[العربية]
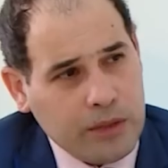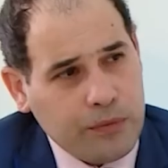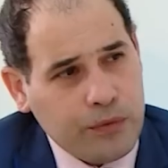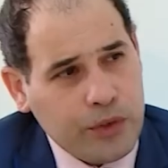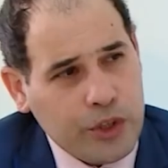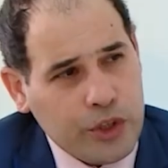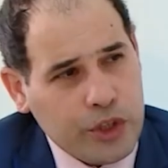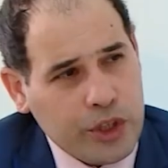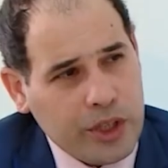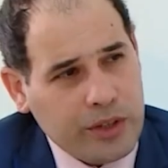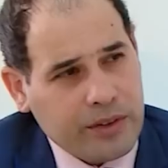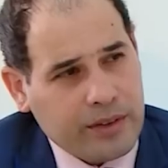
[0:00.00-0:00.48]

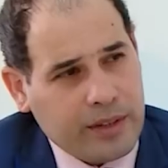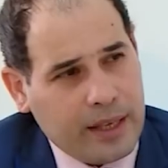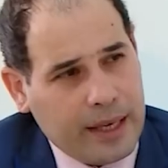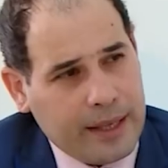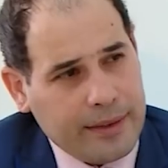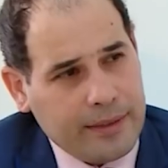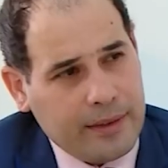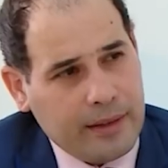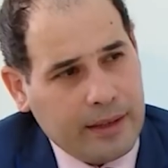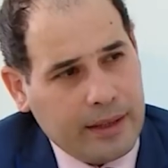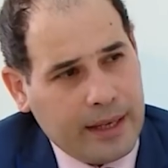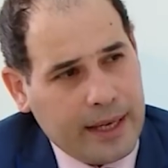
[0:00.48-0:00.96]
كيفاش شت
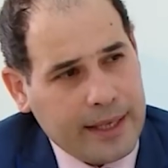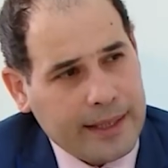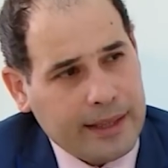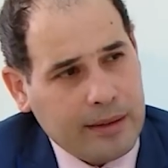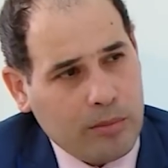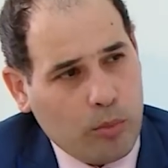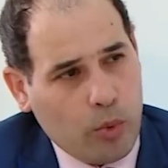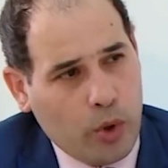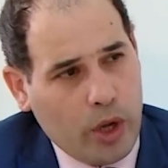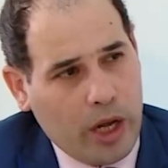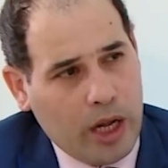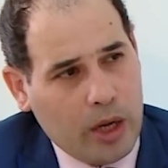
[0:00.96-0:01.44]
هذه
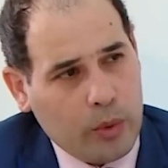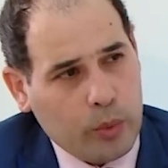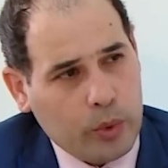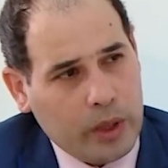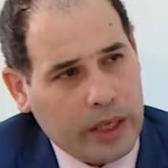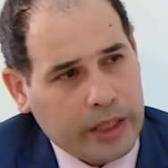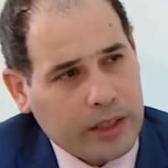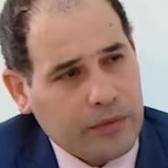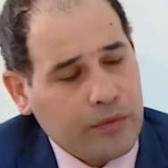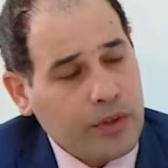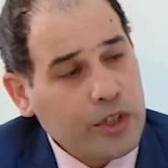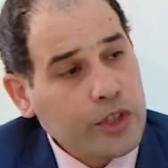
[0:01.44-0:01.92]

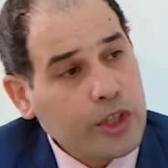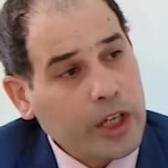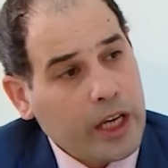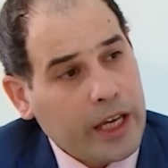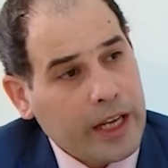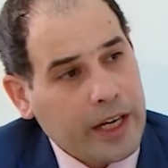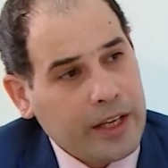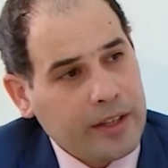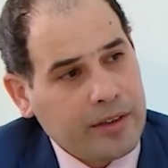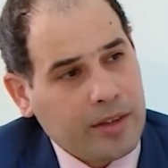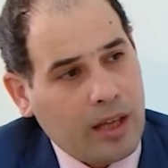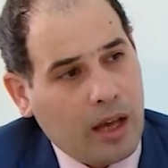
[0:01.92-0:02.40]
المحاولة كيفاش
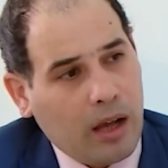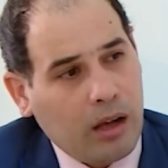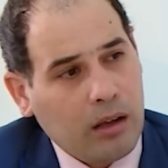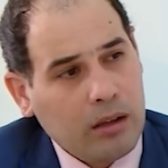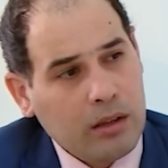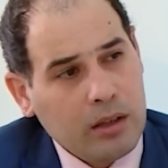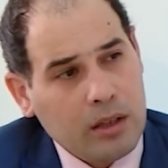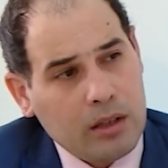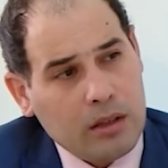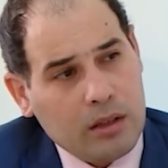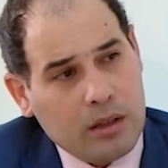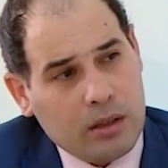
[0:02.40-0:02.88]
قريتها
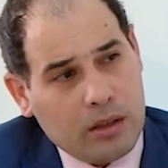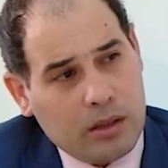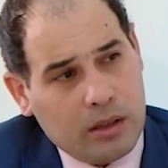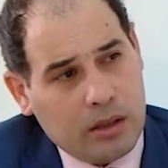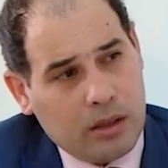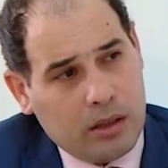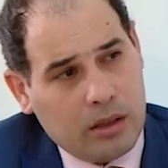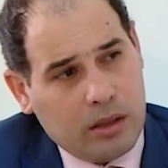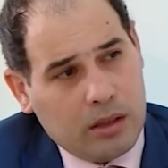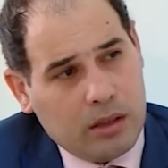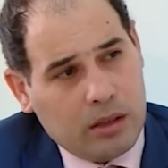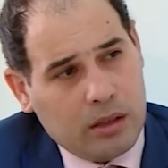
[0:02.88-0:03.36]

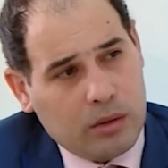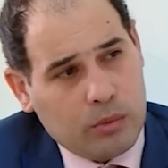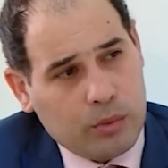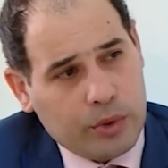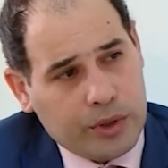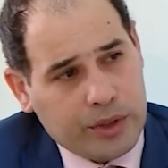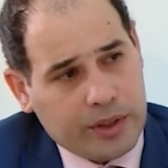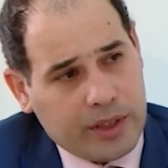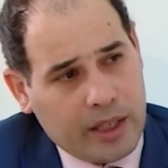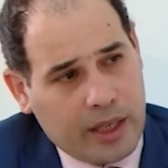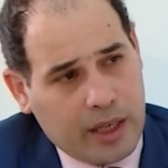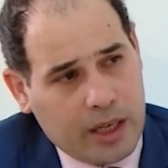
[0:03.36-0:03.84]
آه،
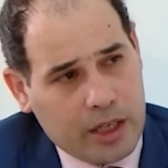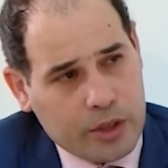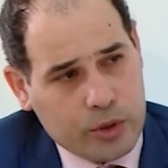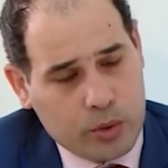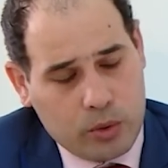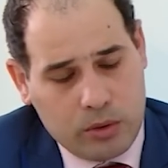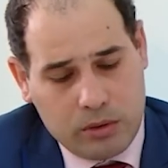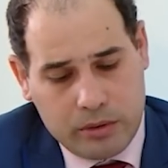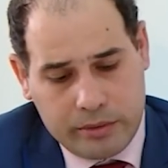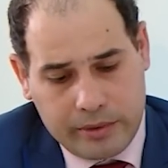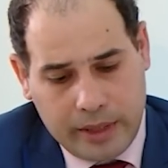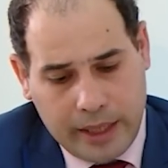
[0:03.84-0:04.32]
وانت
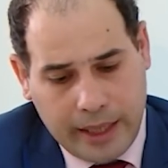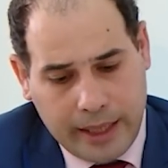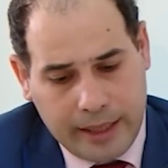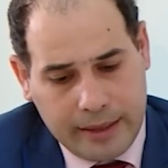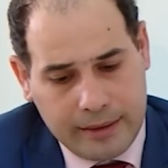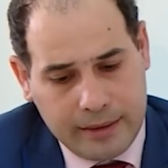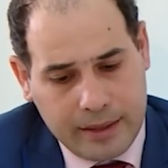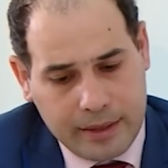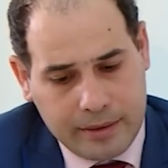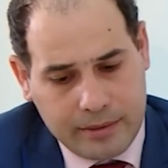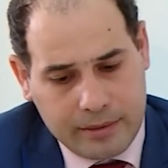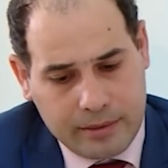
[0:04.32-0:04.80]
رجل
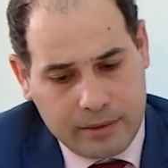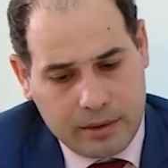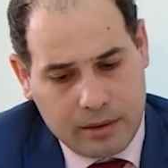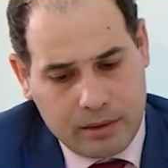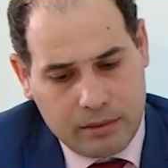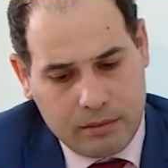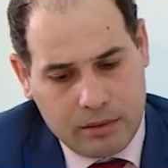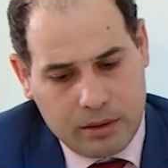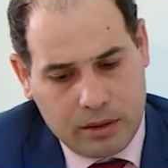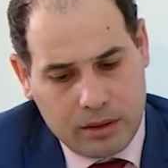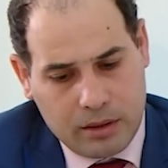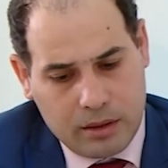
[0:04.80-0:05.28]
تقلدت
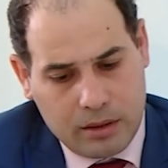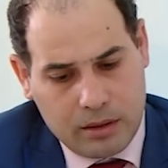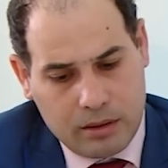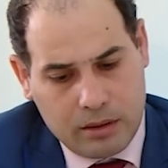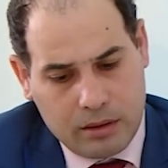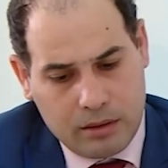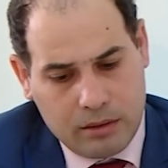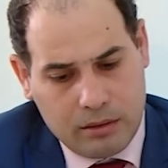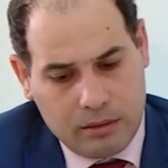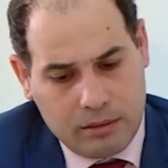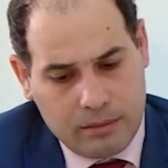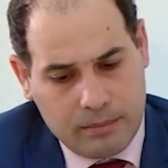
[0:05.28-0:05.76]

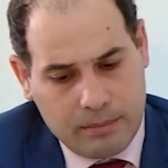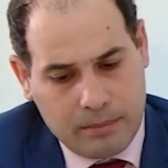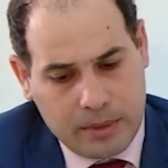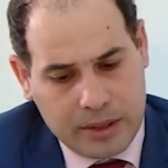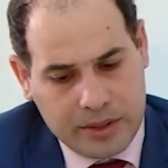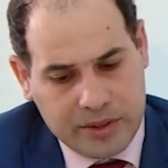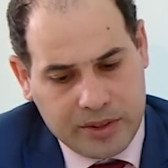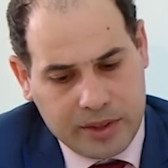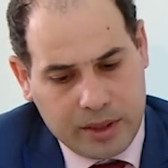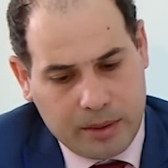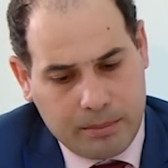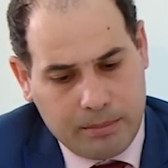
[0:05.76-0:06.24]
آه،
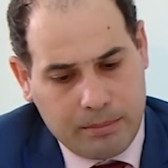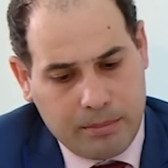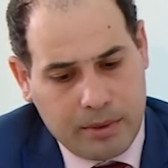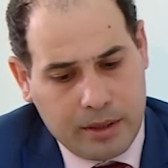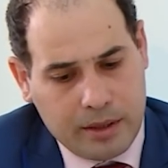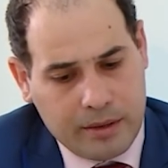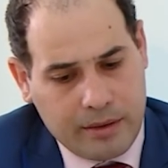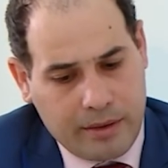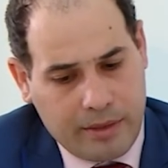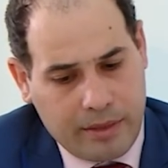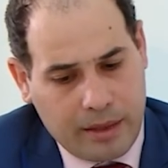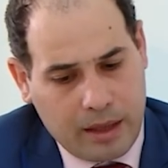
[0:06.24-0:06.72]
منصب
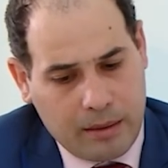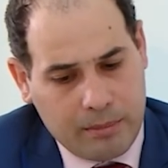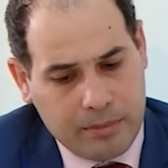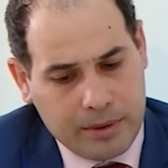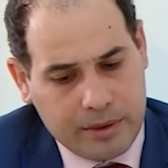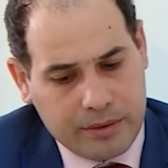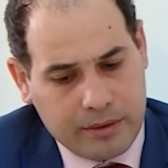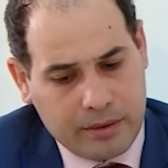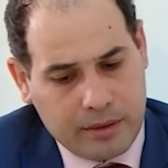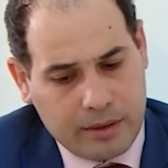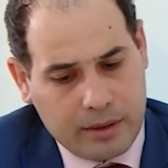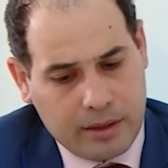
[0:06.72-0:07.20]

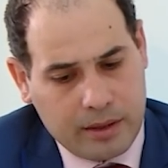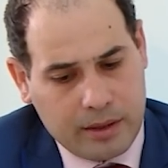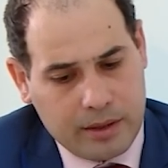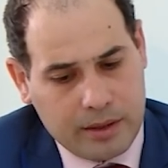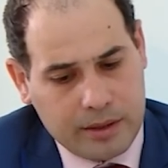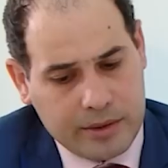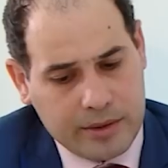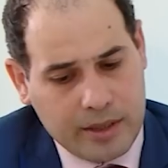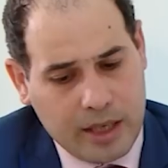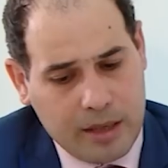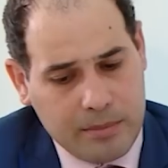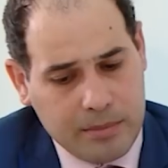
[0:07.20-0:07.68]
ضابط
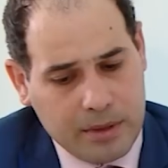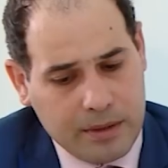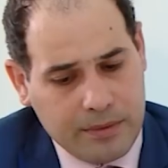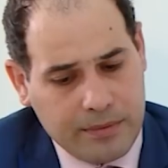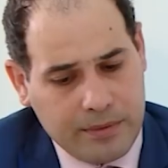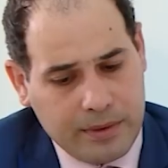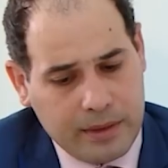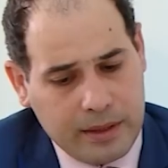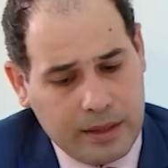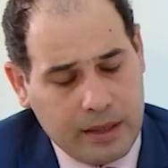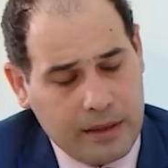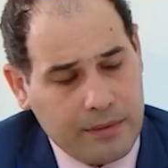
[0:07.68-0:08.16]
آه، سامي
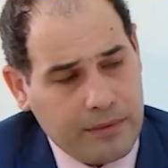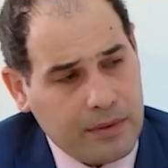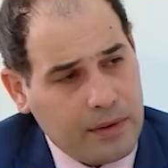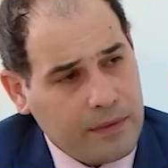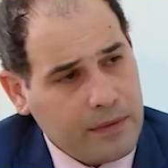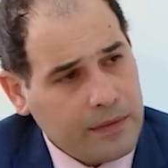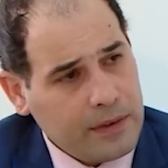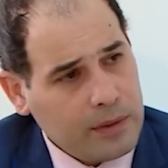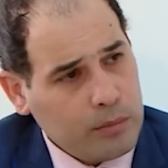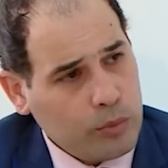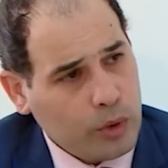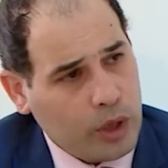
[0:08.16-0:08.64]

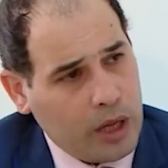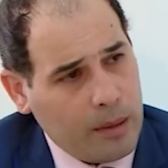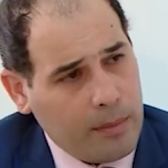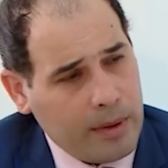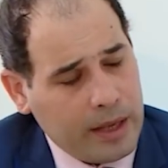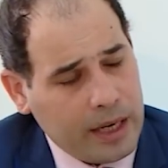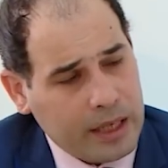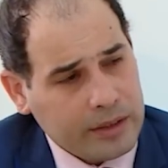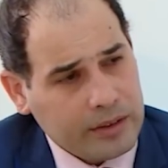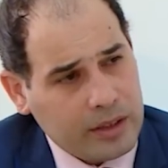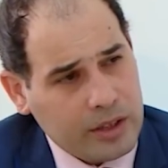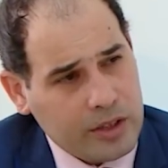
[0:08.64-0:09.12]
في
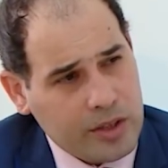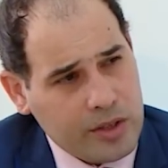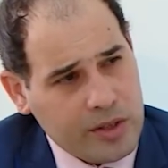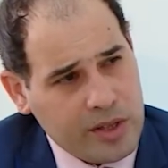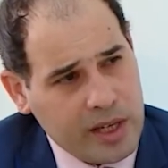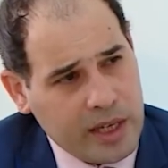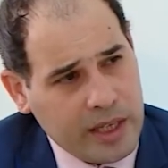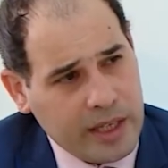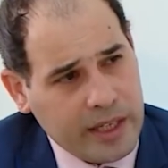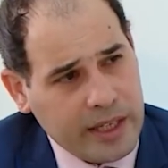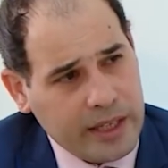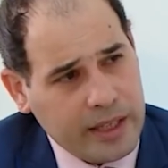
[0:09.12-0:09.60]
المخابرات
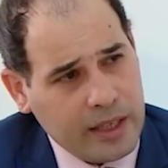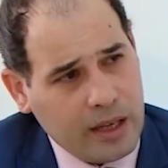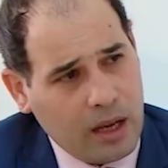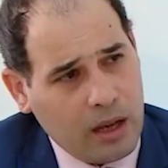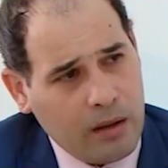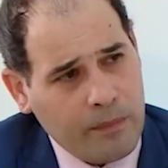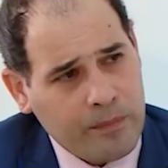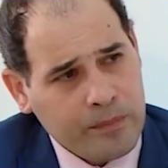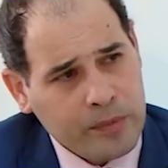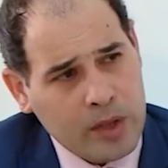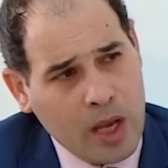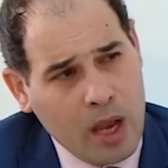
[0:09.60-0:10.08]

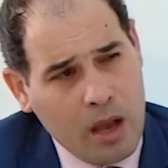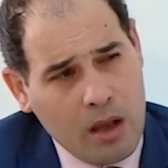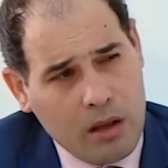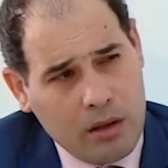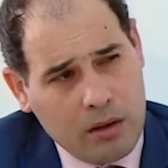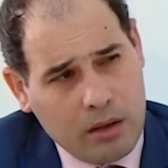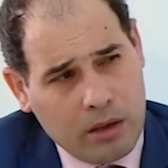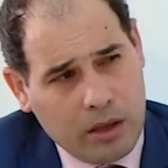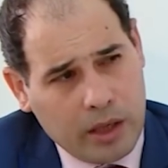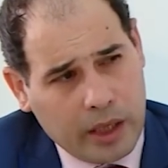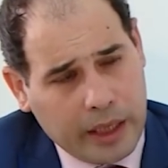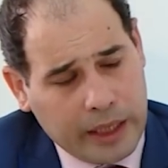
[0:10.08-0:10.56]
الجزائريه
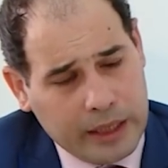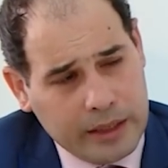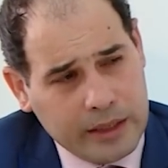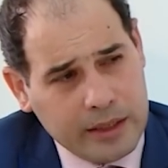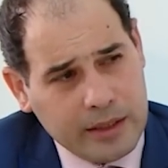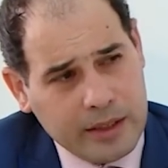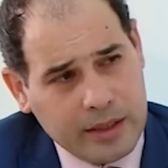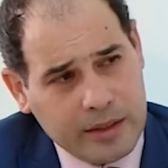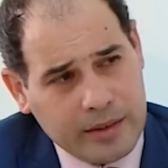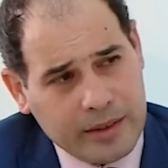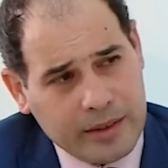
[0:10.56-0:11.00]
خليني